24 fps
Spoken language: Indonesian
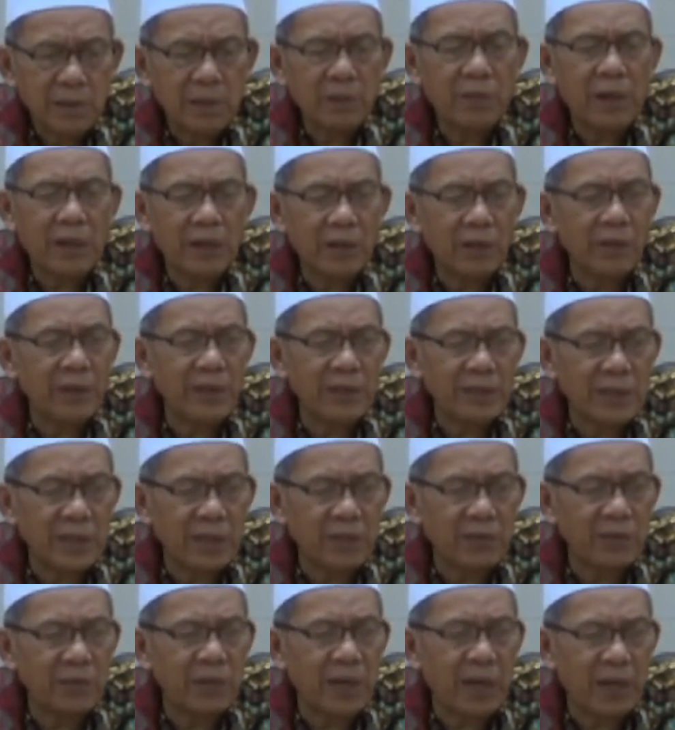loba loe cina
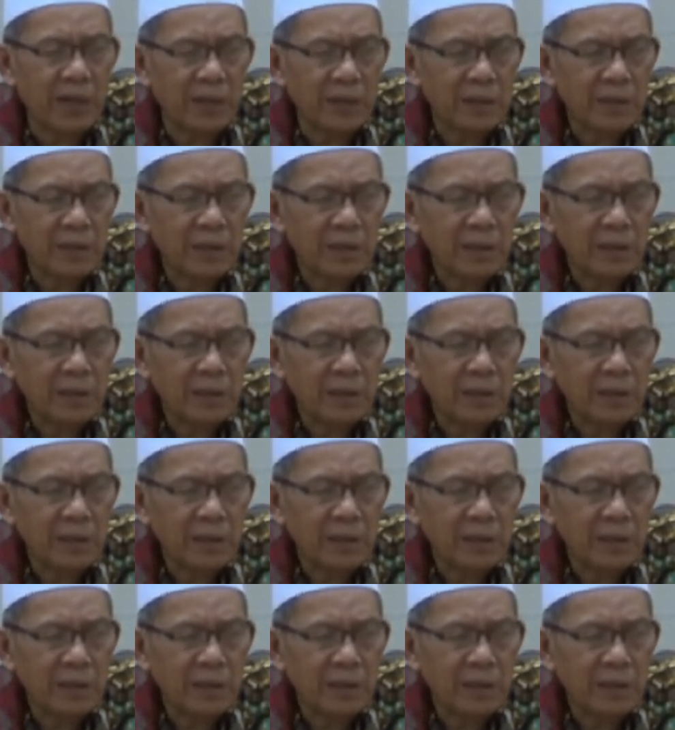orang